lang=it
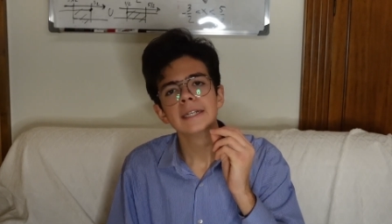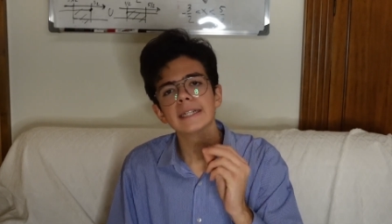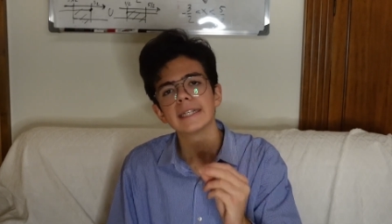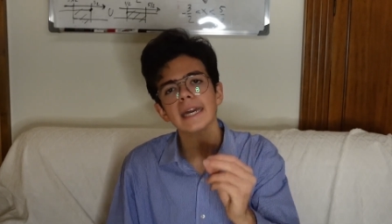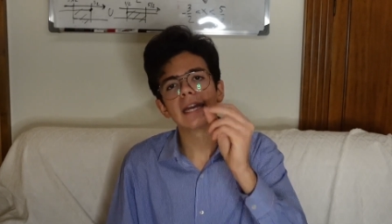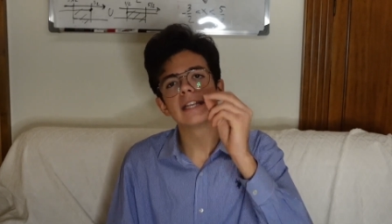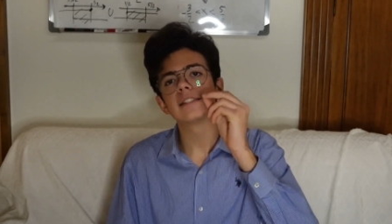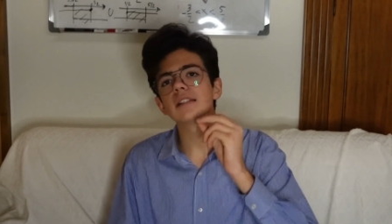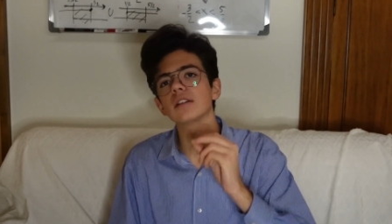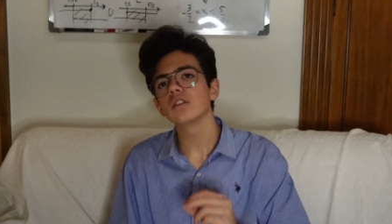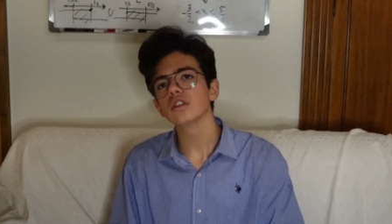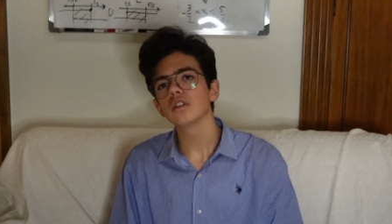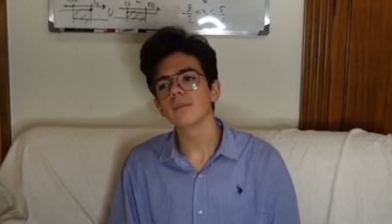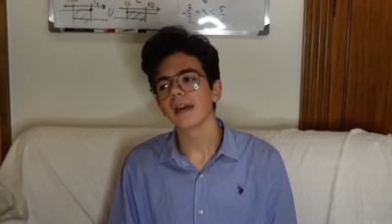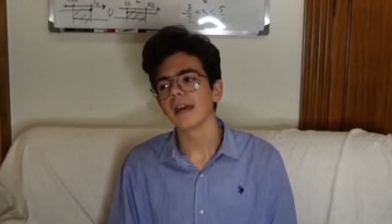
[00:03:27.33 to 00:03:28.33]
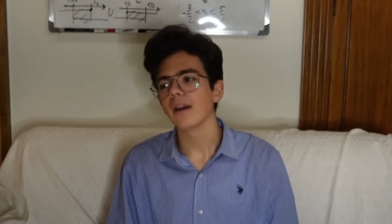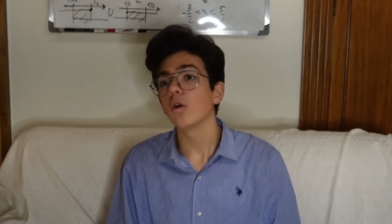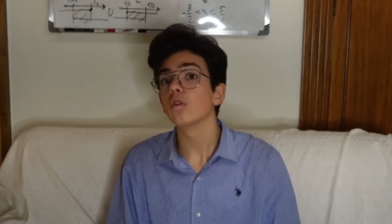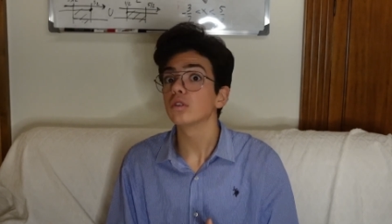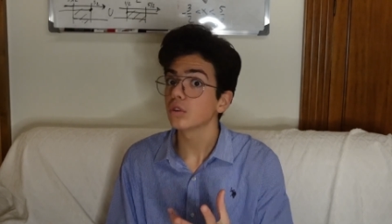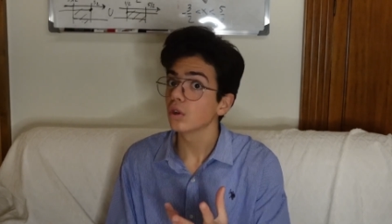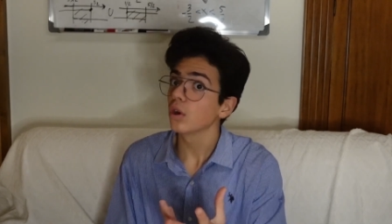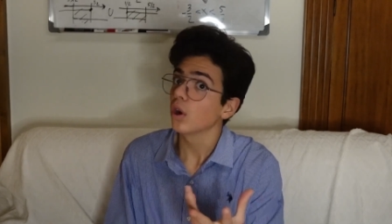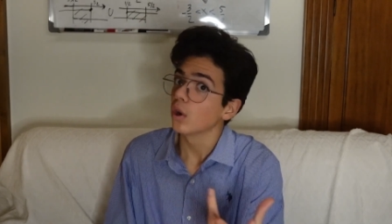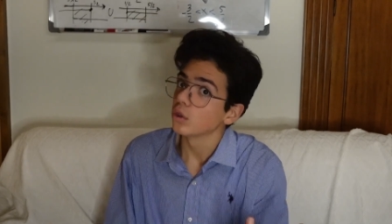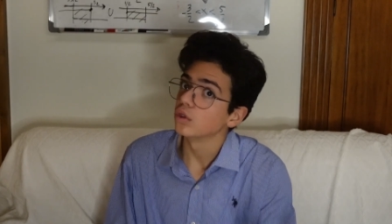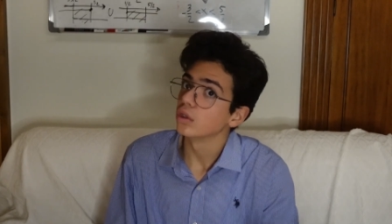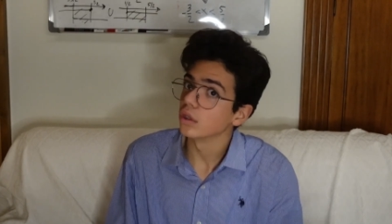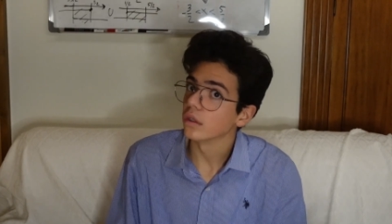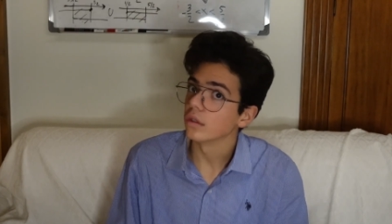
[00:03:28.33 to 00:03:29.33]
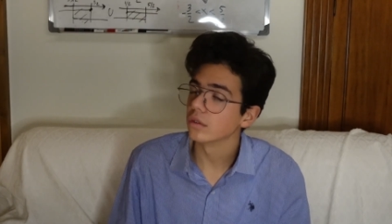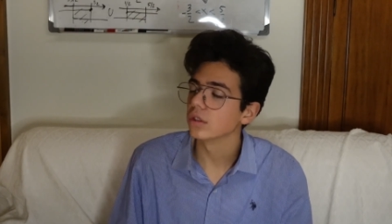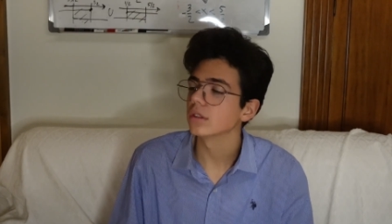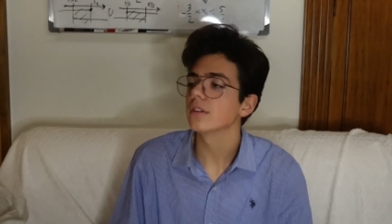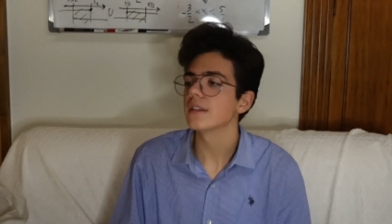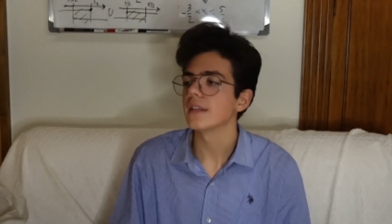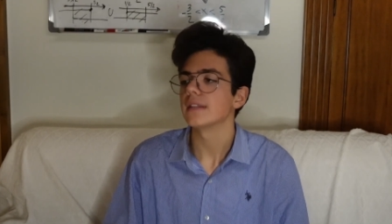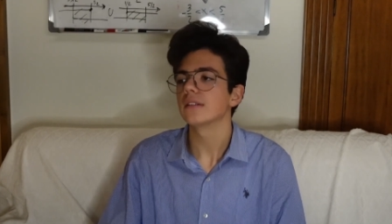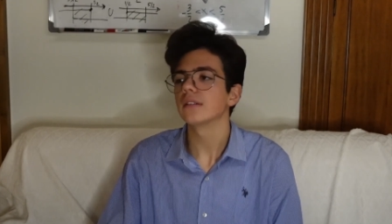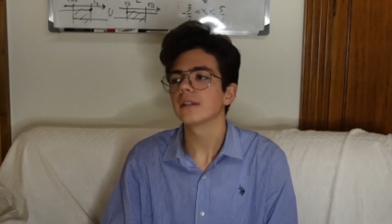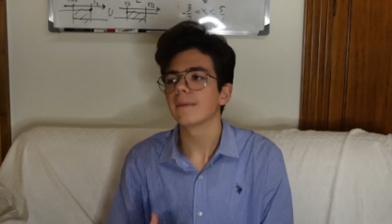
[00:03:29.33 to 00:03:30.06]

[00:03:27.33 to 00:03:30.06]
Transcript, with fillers: che secondo me, ontologico in un certo senso,